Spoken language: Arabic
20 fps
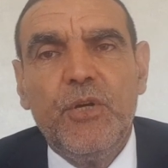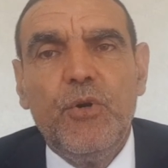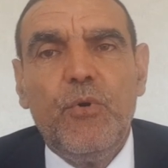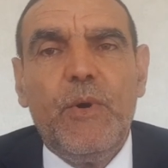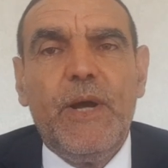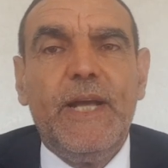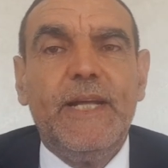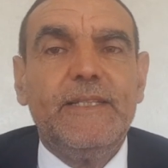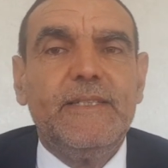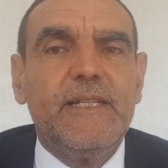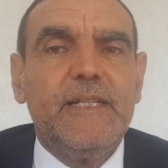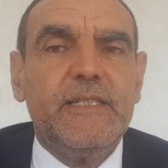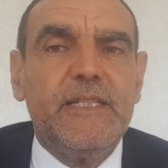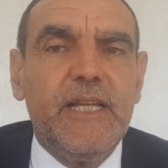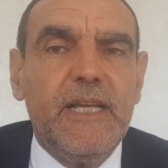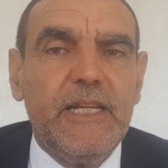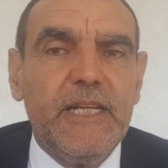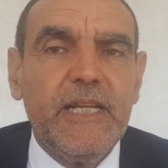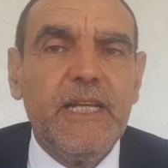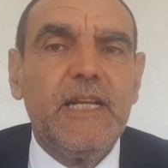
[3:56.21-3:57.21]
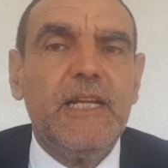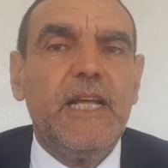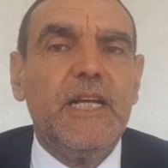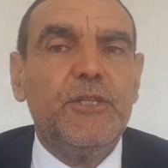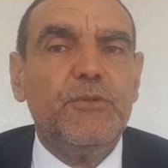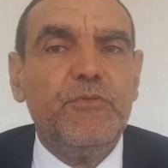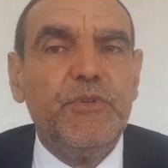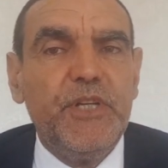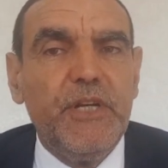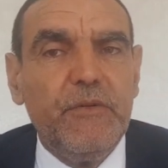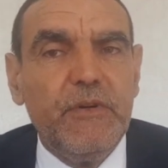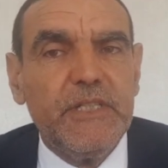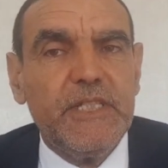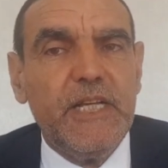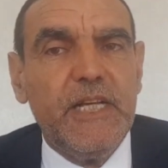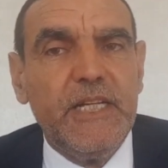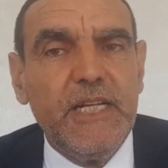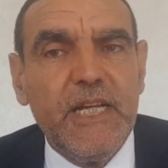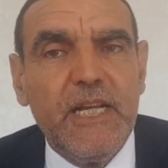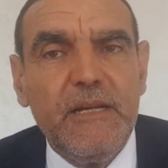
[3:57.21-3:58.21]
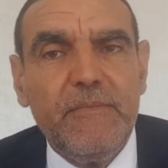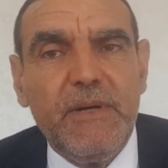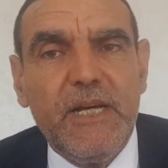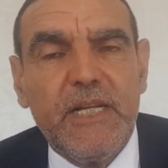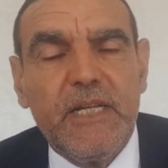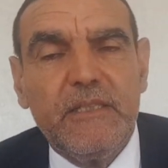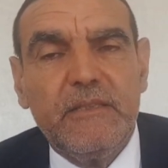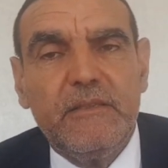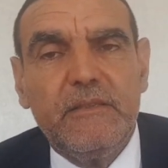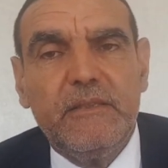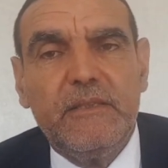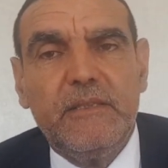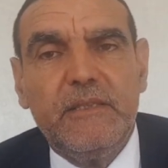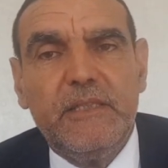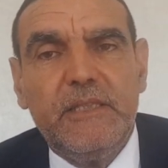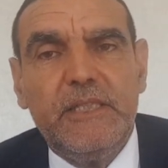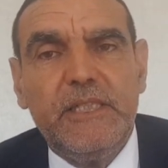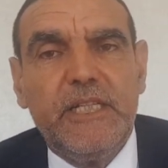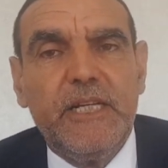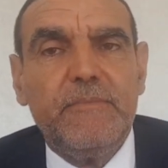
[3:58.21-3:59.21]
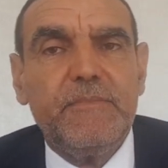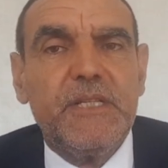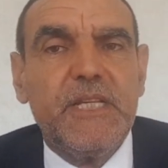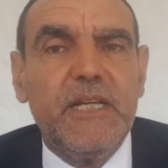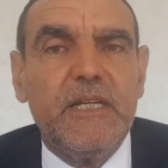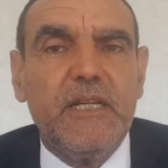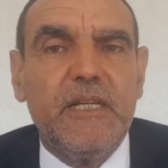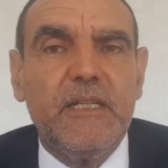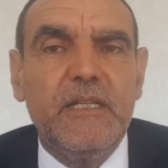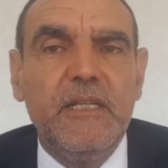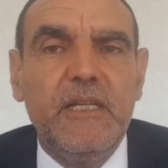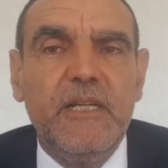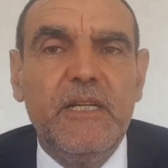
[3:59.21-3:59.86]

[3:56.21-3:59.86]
وحتى تاريخ الأدوية وتاريخ المرض يعني كم سنة